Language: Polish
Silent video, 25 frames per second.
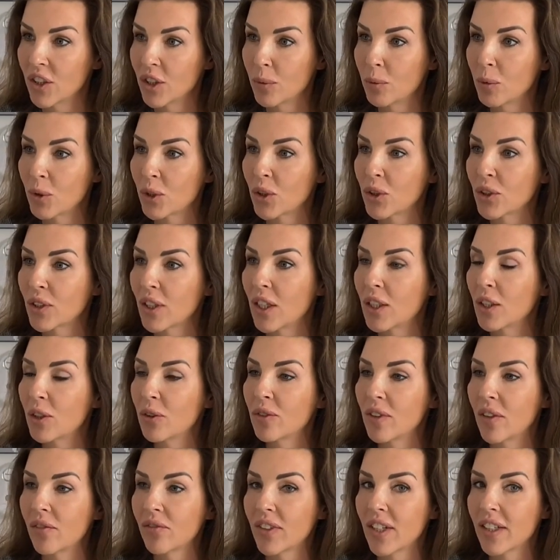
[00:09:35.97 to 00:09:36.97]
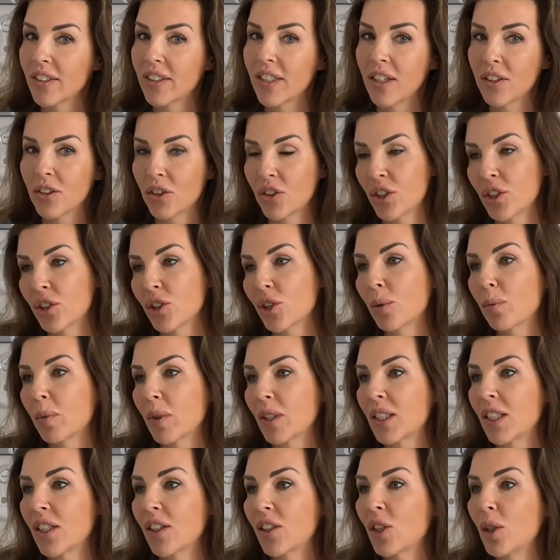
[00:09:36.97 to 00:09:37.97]
czy pozostaną nam tak, jak to często
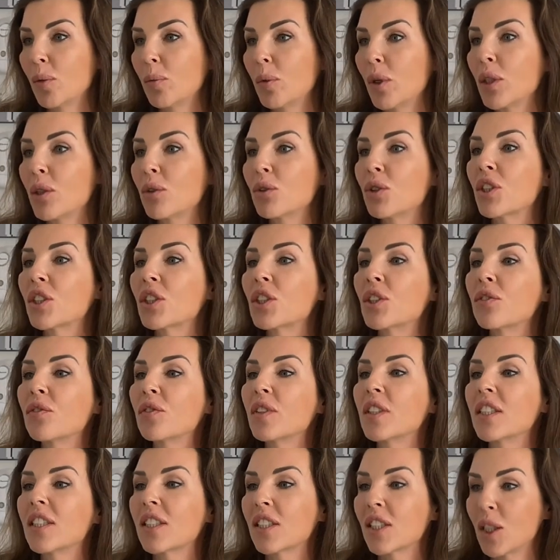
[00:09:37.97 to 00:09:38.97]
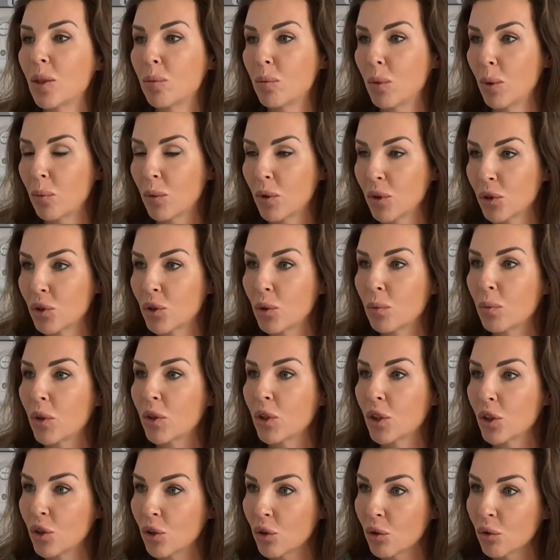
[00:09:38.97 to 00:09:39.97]
pacjentki boją się zwiski po prostu po
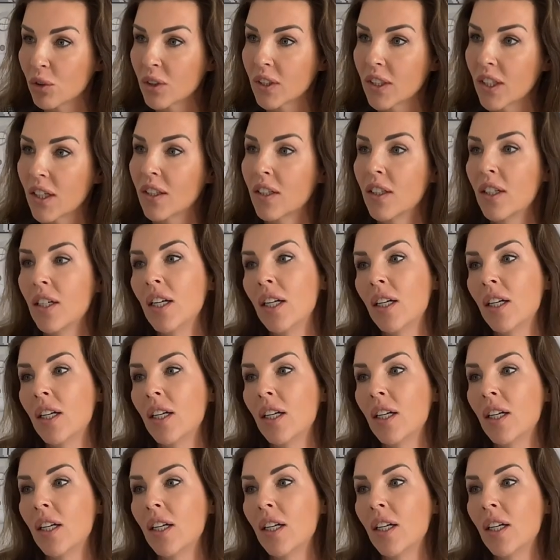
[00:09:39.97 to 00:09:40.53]
tych grudkach,